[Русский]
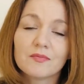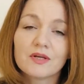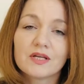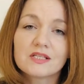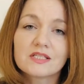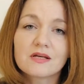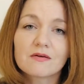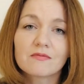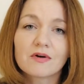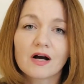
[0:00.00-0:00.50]

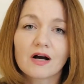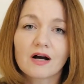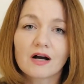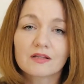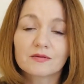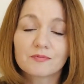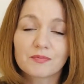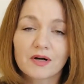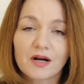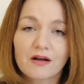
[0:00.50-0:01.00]
Перед тем, как
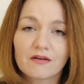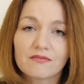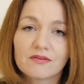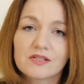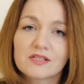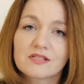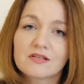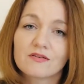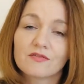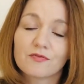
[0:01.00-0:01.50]

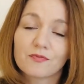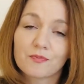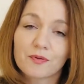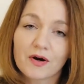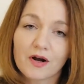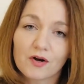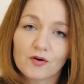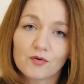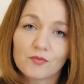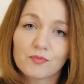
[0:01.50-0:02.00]
отправить в
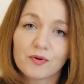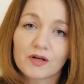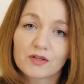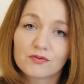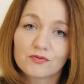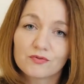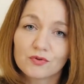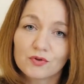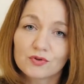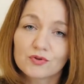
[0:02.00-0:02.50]
Прагу
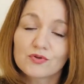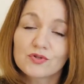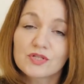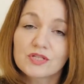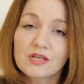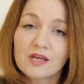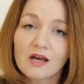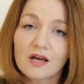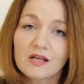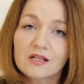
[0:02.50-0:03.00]
под воду с
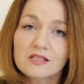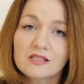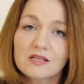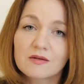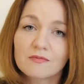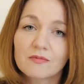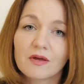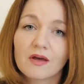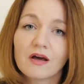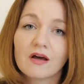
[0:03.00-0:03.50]

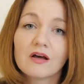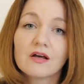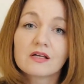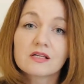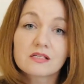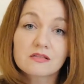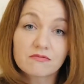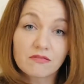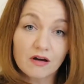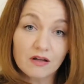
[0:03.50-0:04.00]
яйцами,
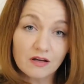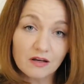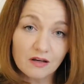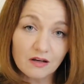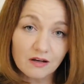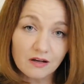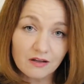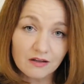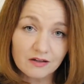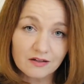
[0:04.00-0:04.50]

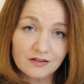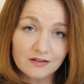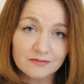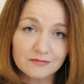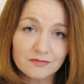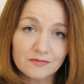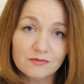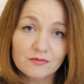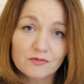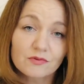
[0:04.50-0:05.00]
сварили их,
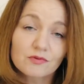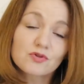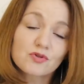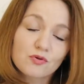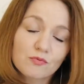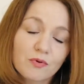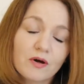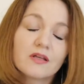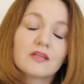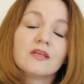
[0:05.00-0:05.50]
ну,
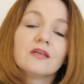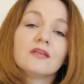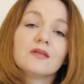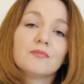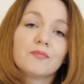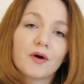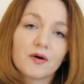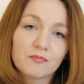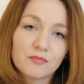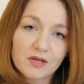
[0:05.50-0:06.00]
чтобы они не
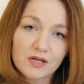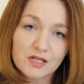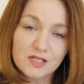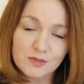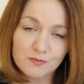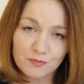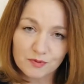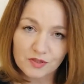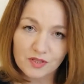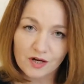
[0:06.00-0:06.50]

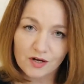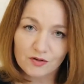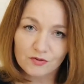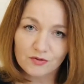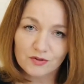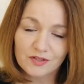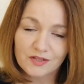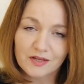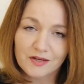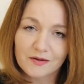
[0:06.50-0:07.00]
побились по
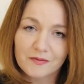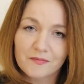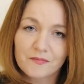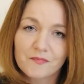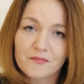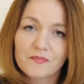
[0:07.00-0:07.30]
дороге.